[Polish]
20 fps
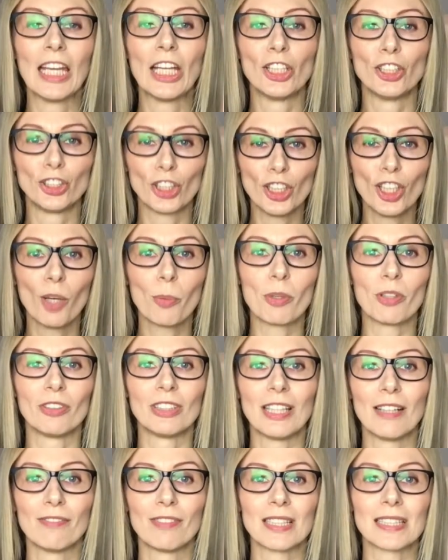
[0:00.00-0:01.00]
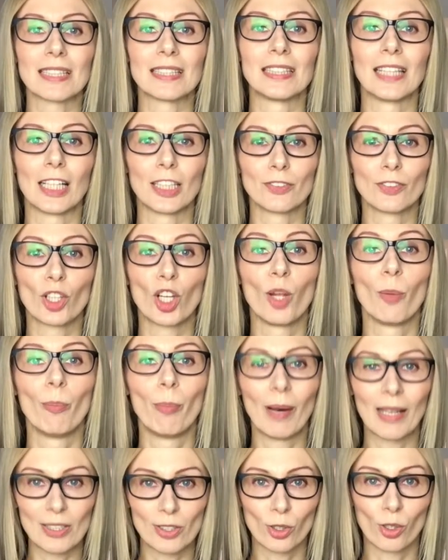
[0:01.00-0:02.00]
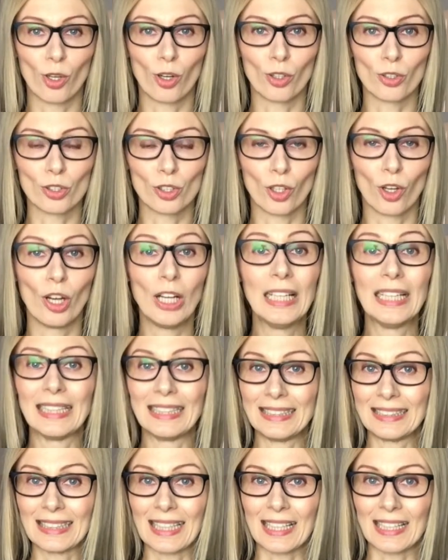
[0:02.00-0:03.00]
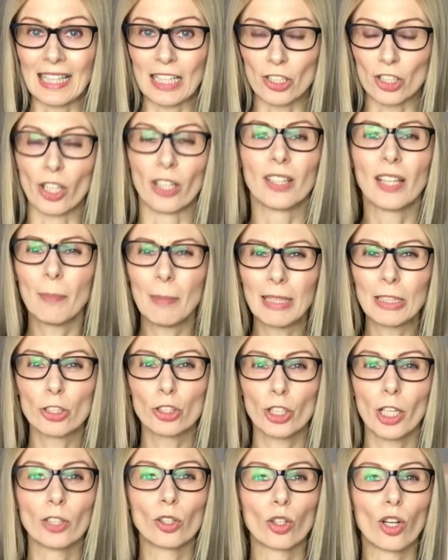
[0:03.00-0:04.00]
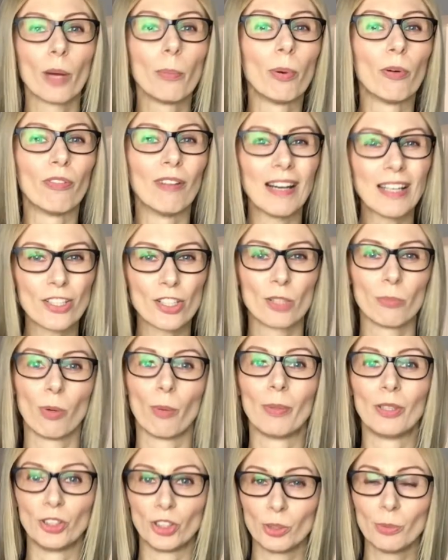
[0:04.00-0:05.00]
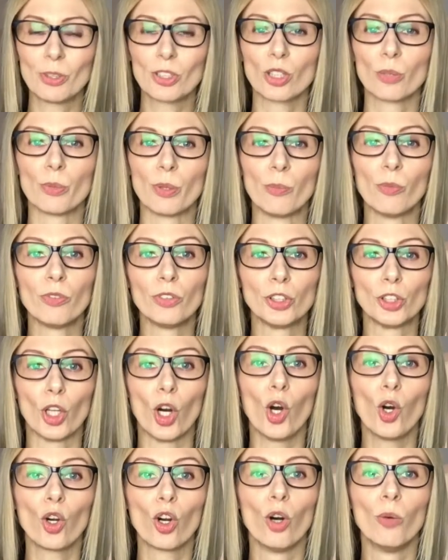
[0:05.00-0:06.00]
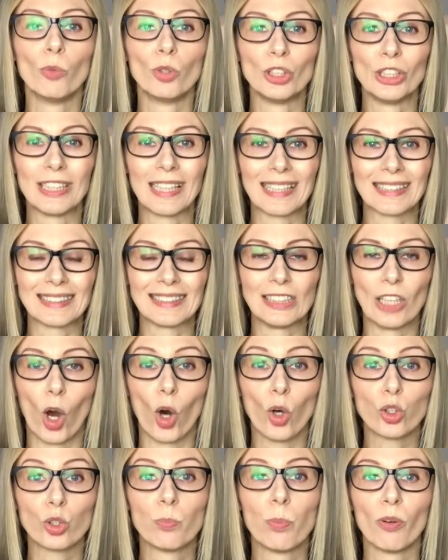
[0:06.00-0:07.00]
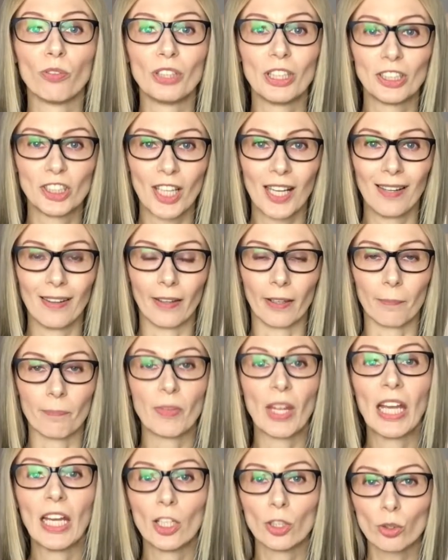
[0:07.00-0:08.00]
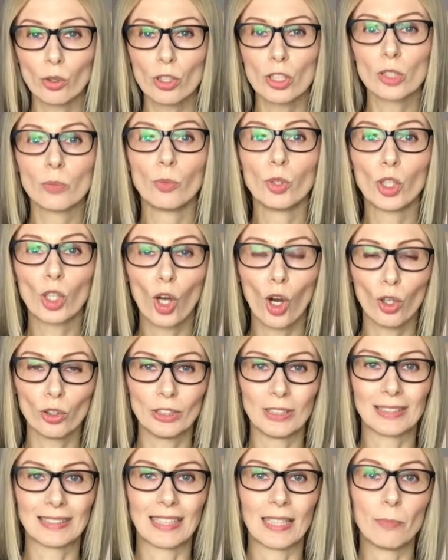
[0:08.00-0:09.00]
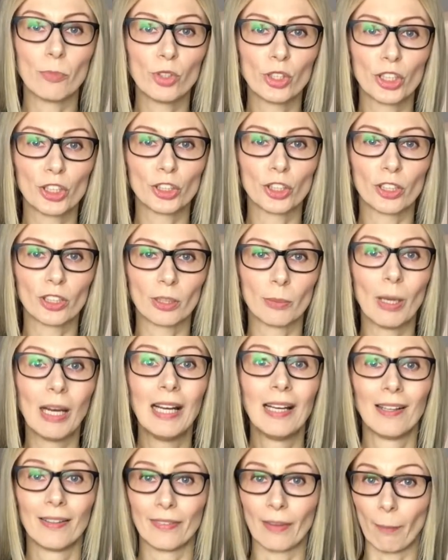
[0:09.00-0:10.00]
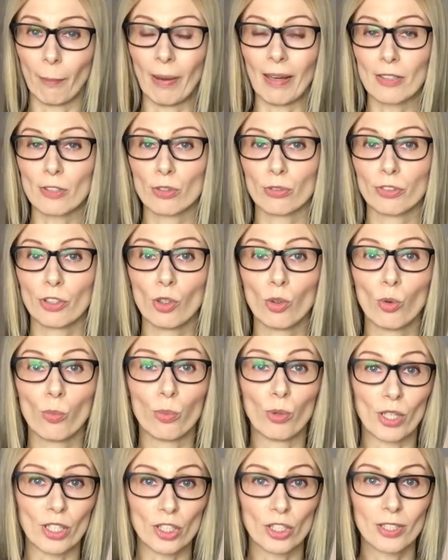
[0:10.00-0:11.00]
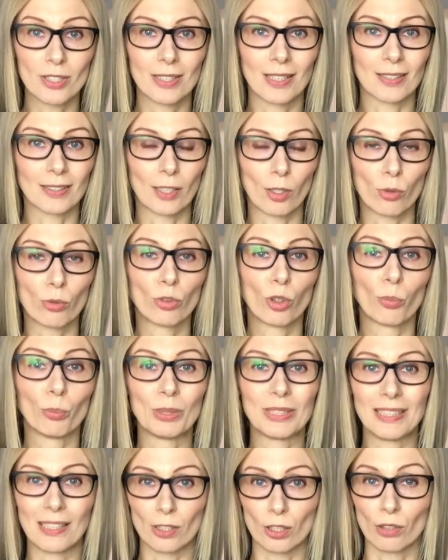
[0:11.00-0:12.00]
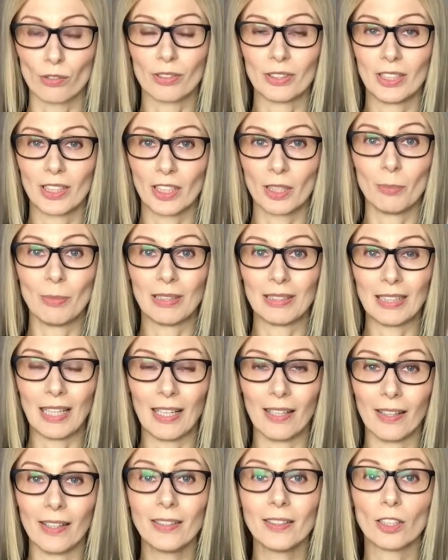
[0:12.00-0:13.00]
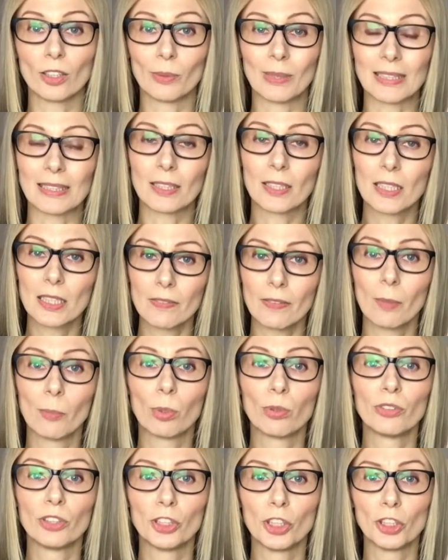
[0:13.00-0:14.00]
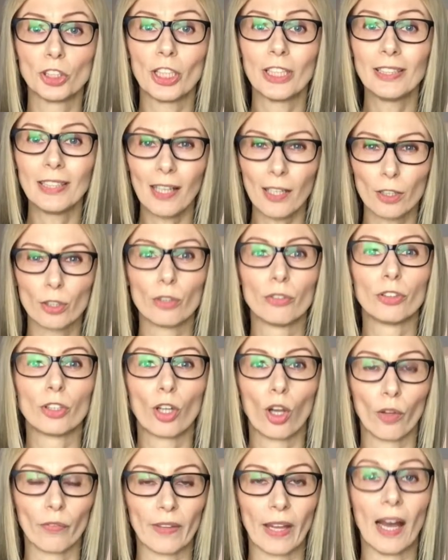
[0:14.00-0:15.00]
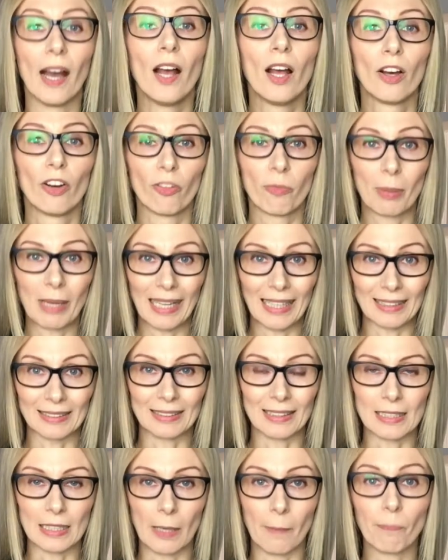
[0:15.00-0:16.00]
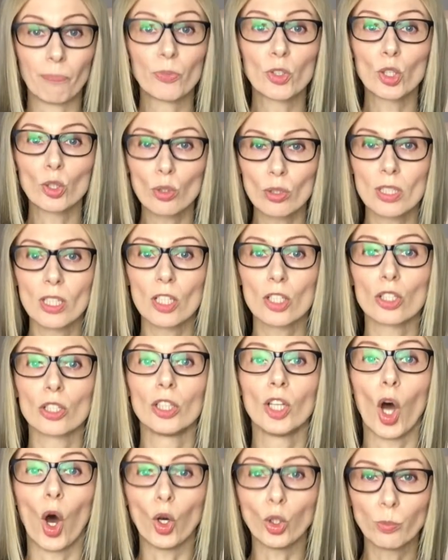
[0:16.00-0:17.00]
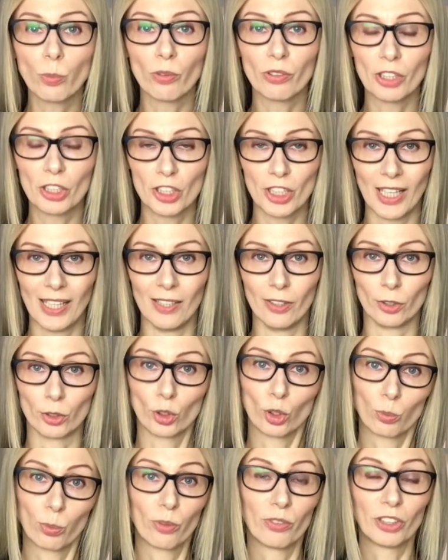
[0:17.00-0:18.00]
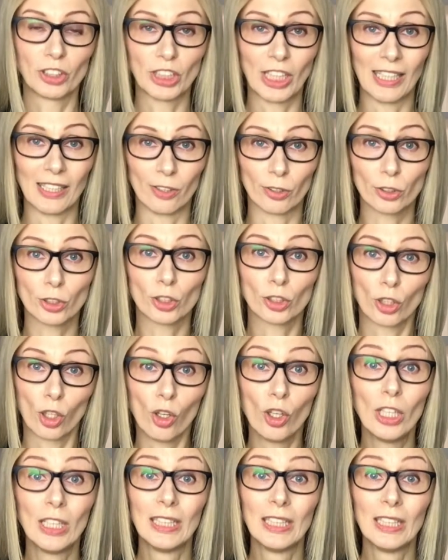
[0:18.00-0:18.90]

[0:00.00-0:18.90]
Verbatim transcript: Dzień dobry, witam Was jak zwykle bardzo gorąco i serdecznie. Temat dzisiaj trochę poważny, bo będziemy sobie mówić o komunikacji odpowiedzialnej. To jest mój konik, zajmuję się tym na bardzo wielu płaszczyznach, zarówno biznesowej, jak i medialnej. Natomiast chcę Wam powiedzieć, jak to wygląda w praktyce. Co to znaczy odpowiedzialność? Odpowiedzialność to